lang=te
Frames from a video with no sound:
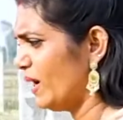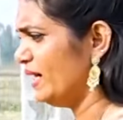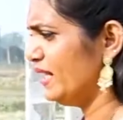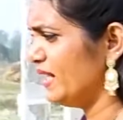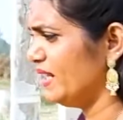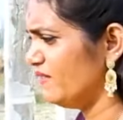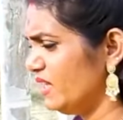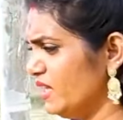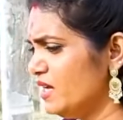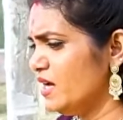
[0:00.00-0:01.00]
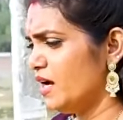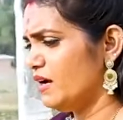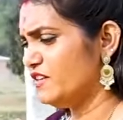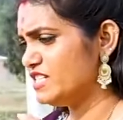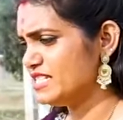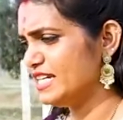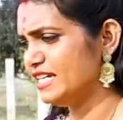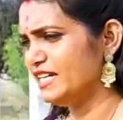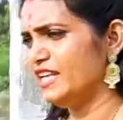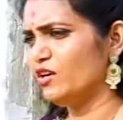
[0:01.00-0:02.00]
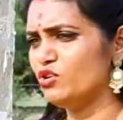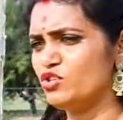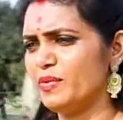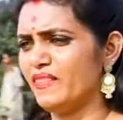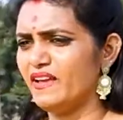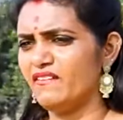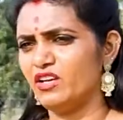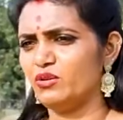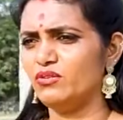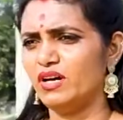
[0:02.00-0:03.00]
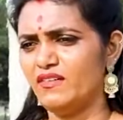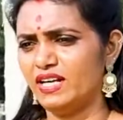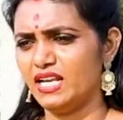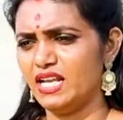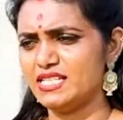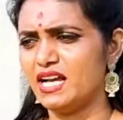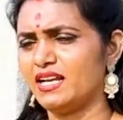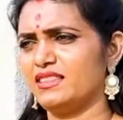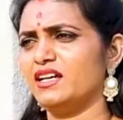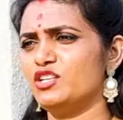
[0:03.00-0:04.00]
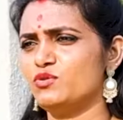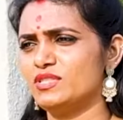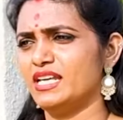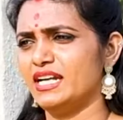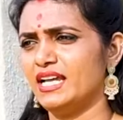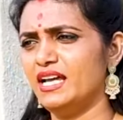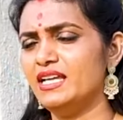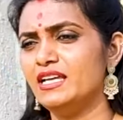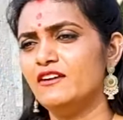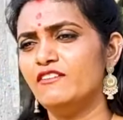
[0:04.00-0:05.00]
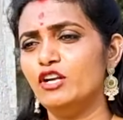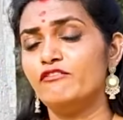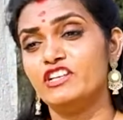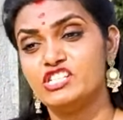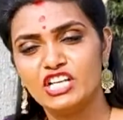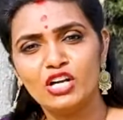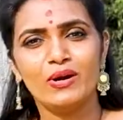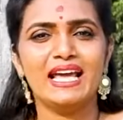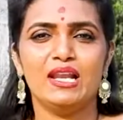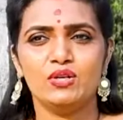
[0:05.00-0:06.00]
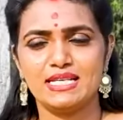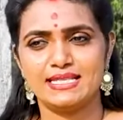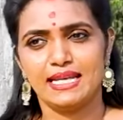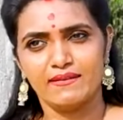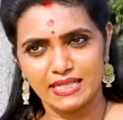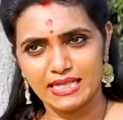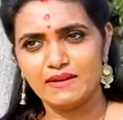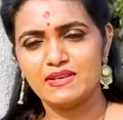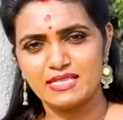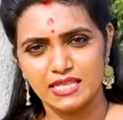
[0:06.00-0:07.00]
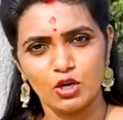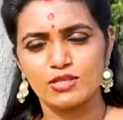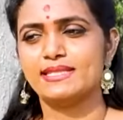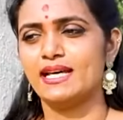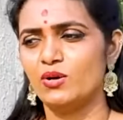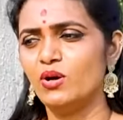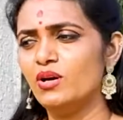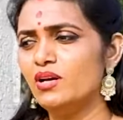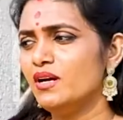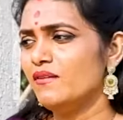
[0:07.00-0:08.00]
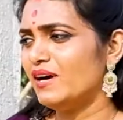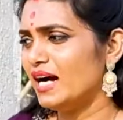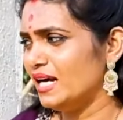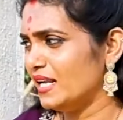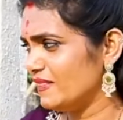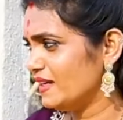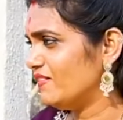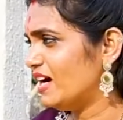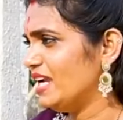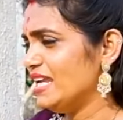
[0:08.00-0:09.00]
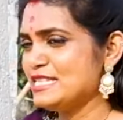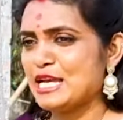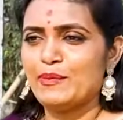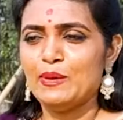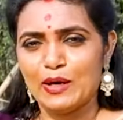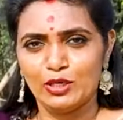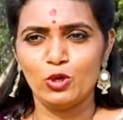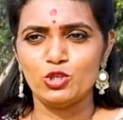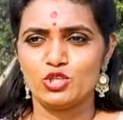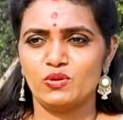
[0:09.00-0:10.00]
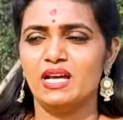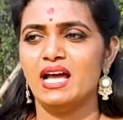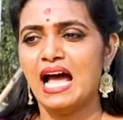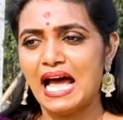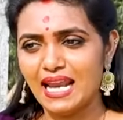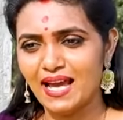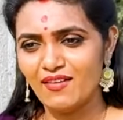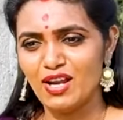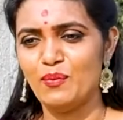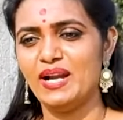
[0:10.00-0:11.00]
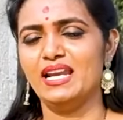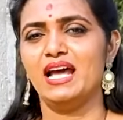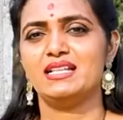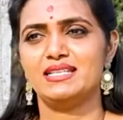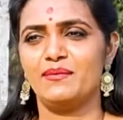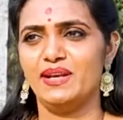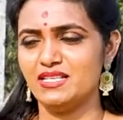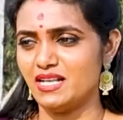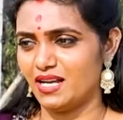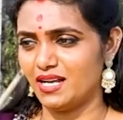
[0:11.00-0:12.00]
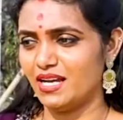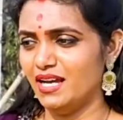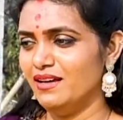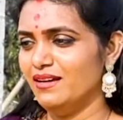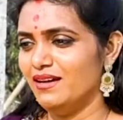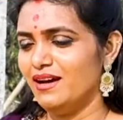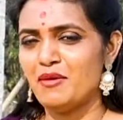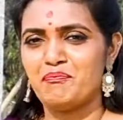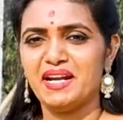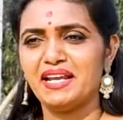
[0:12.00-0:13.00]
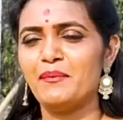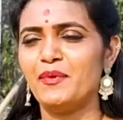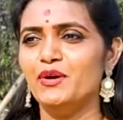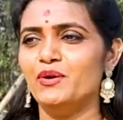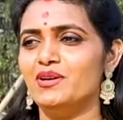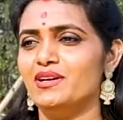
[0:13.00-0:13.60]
క్వాలిటీ అండి అవి ఆ ఫిషెస్ ఏంటంటే కొంచెం పెద్ద వరకు వాటిని అలా జాగ్రత్తగా చూస్తారట వీళ్ళు ఫిషింగ్ కూడా అలౌ చేస్తారు ఎవరైతే ఇక్కడ విజిటింగ్కి వస్తారో వాళ్ళంతటి వాళ్ళే చేపలు పట్టుకోవచ్చు అలా వాళ్ళు పట్టిన ఆ చేపని చక్కగా అప్పటికప్పుడు